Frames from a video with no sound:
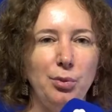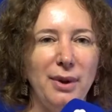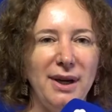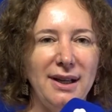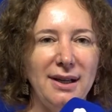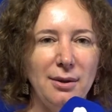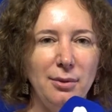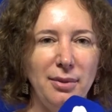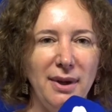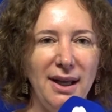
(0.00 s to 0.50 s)

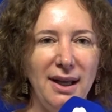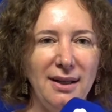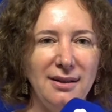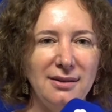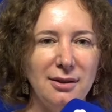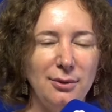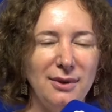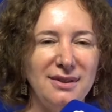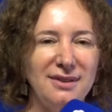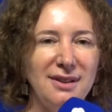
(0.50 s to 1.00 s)

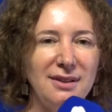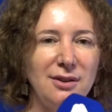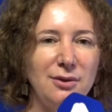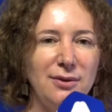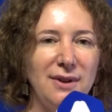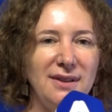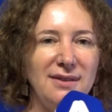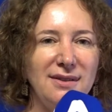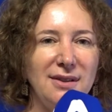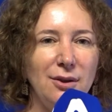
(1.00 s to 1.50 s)
Parabéns, é uma
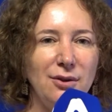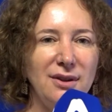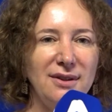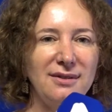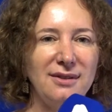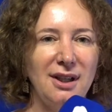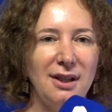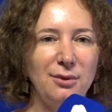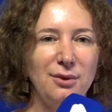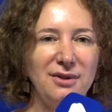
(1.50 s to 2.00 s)
satisfação
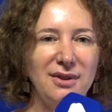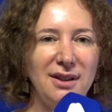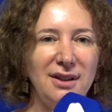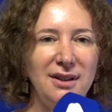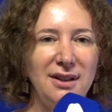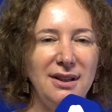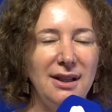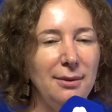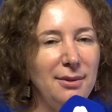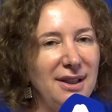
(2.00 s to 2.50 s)
estarmos
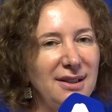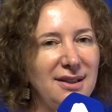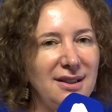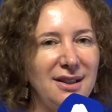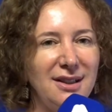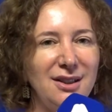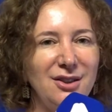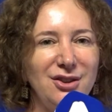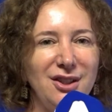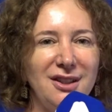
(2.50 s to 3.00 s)
aqui. E a Mata
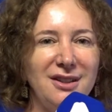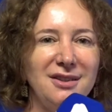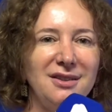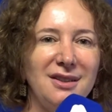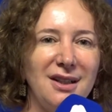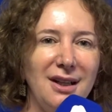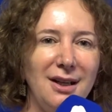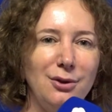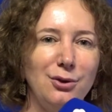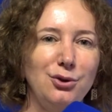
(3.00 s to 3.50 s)
Laranjeiras,
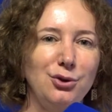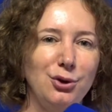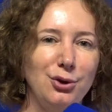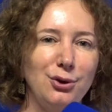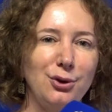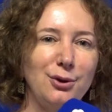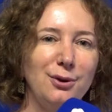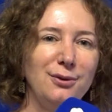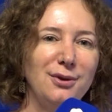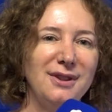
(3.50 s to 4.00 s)
claro,
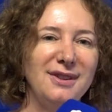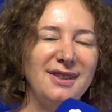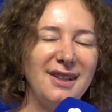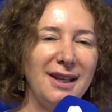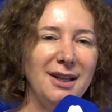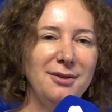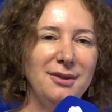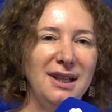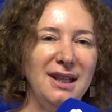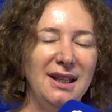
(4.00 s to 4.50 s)
junto com
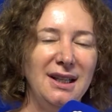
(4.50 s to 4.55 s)
você.